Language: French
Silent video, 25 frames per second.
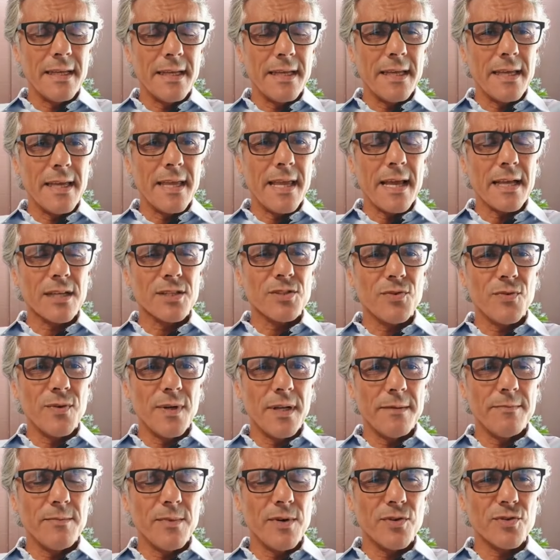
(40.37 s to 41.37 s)
Et
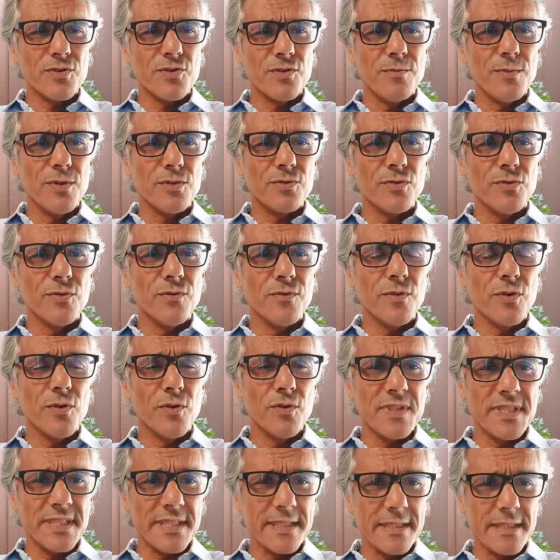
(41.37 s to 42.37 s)
actuellement, je me trouve
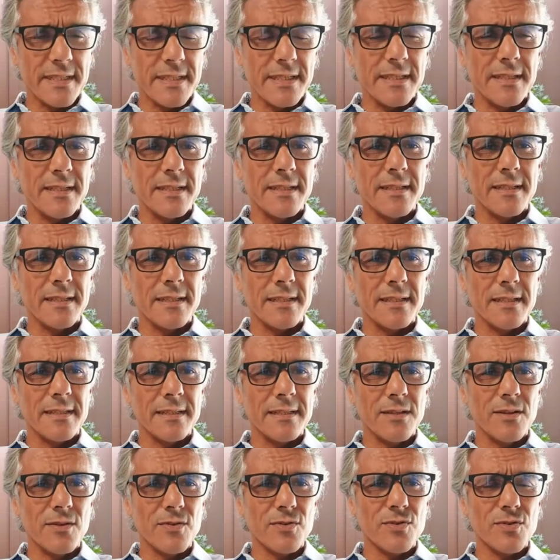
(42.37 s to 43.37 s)
aussi
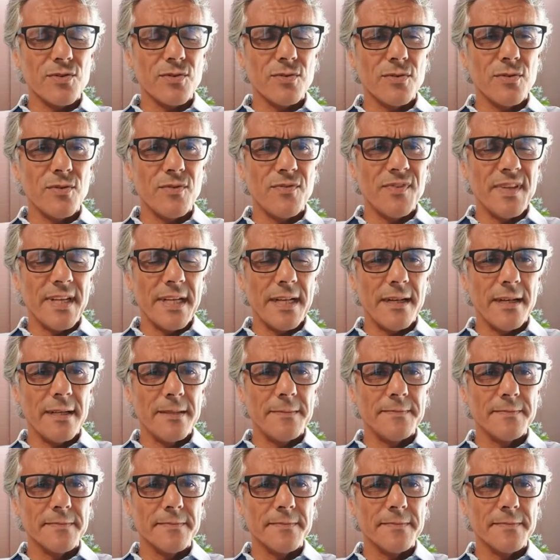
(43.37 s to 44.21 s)
dans une ville